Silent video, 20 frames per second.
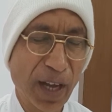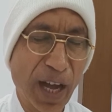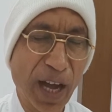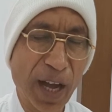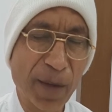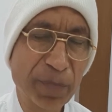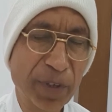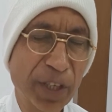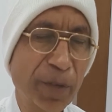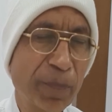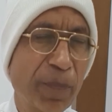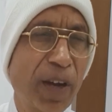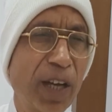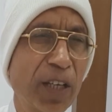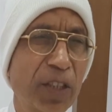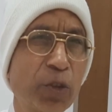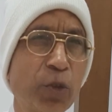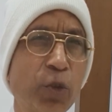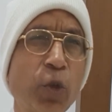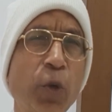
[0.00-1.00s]
आपके
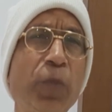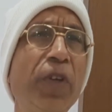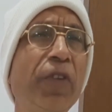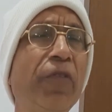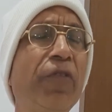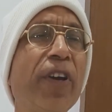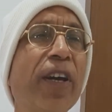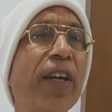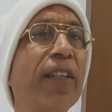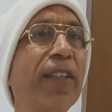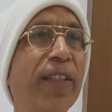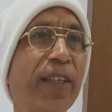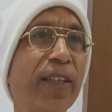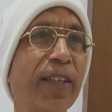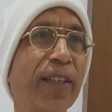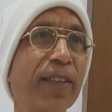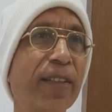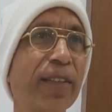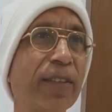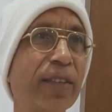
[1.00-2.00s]
पास जो भी व्यर्थ
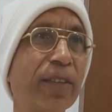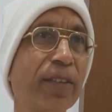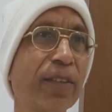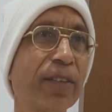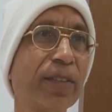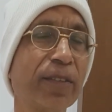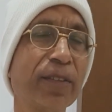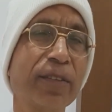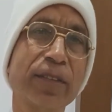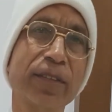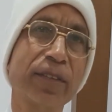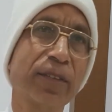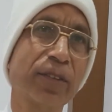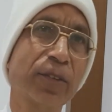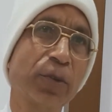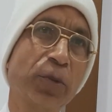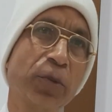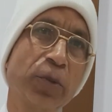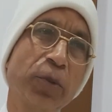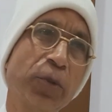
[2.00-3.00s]
हैं
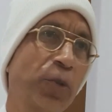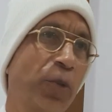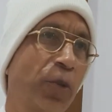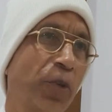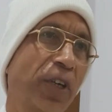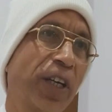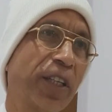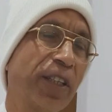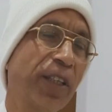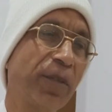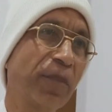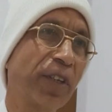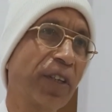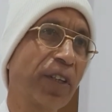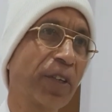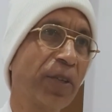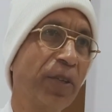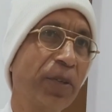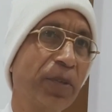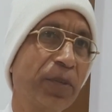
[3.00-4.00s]
उसको ख़त्म
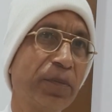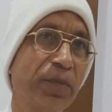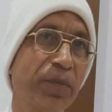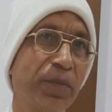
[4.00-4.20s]
कर दो